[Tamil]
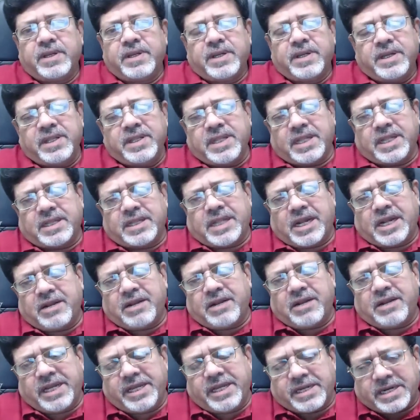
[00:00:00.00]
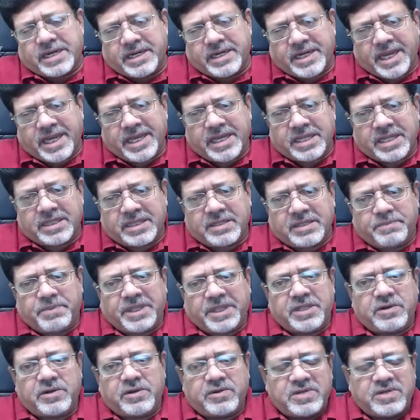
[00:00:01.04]
இந்த தகவலை ரெண்டாயிரத்தி
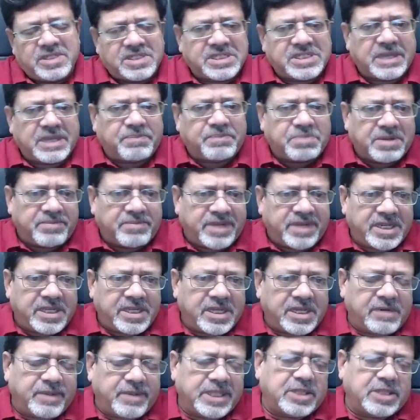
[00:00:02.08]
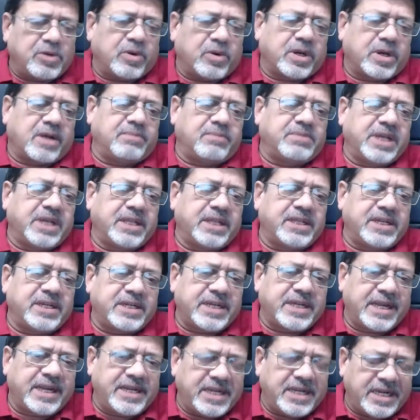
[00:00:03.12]
பதினொன்று செப்டம்பர் இருபத்தி ஒன்னாம்
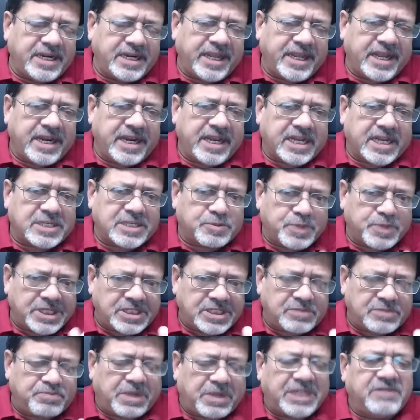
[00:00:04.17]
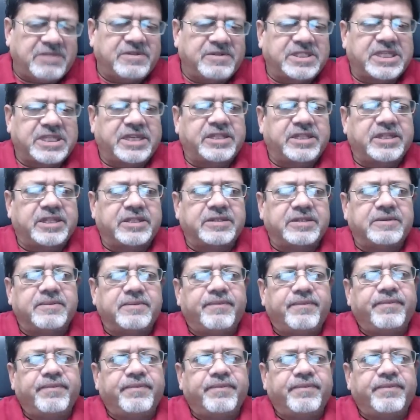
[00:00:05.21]
தேதியிட்ட இந்தியன் எக்ஸ்பிரஸ் பதிவு செய்தது